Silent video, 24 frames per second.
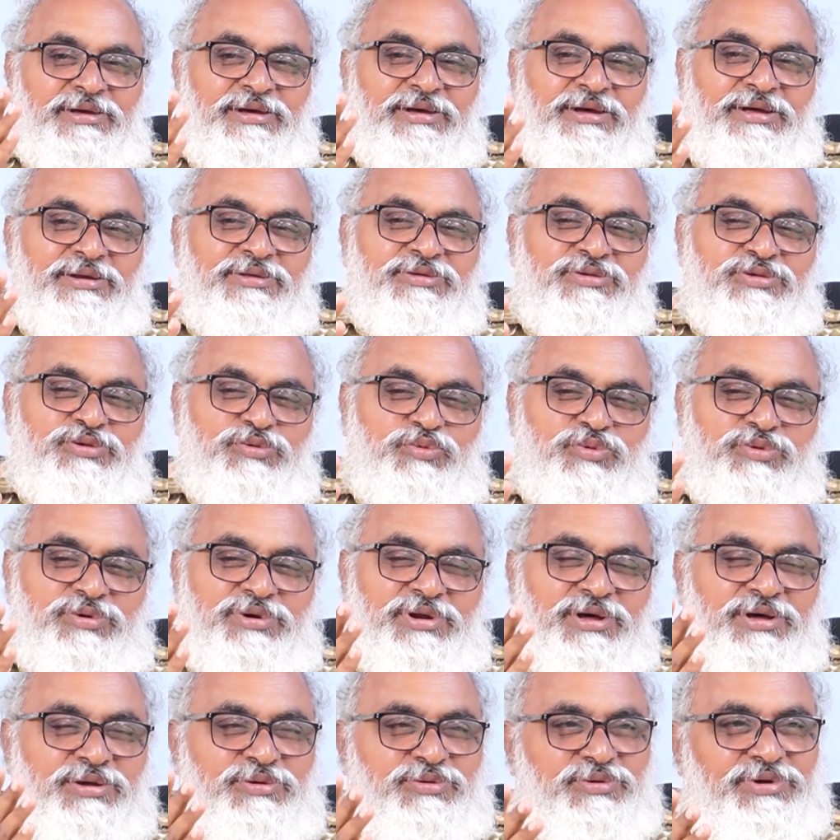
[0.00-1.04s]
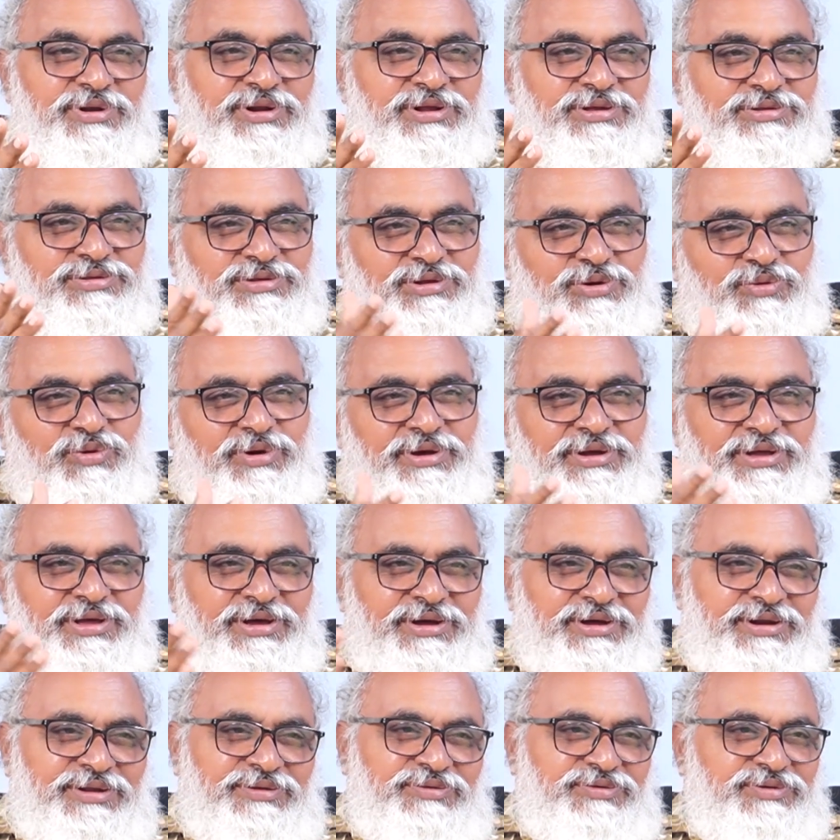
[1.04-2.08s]
కలిసి ఉన్నారు అని ఇద్దరూ
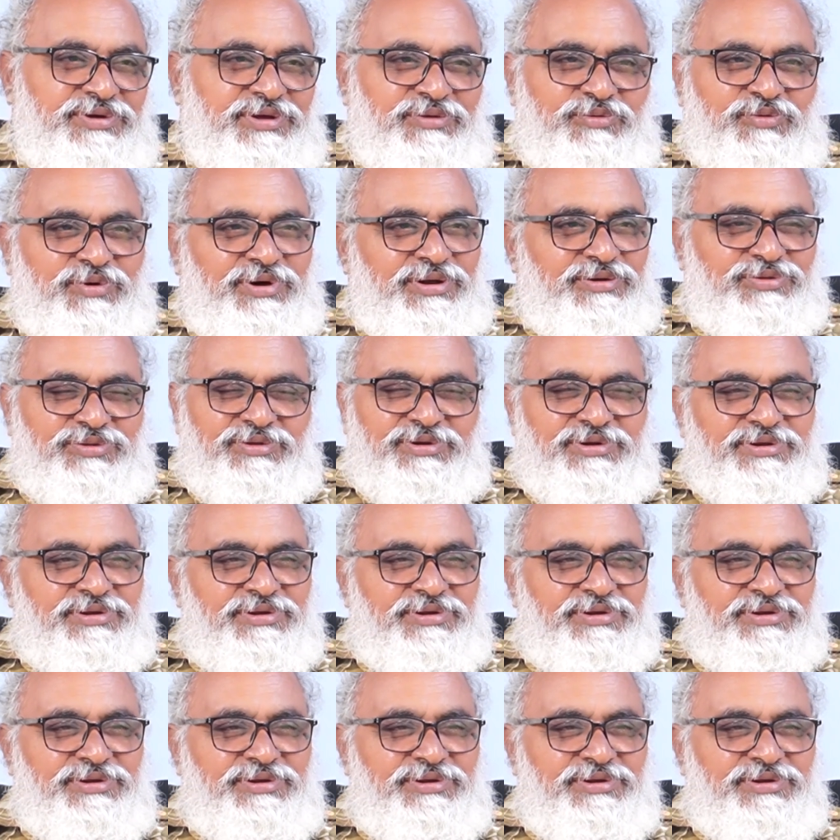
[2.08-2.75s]
అంగీకరించారు వారు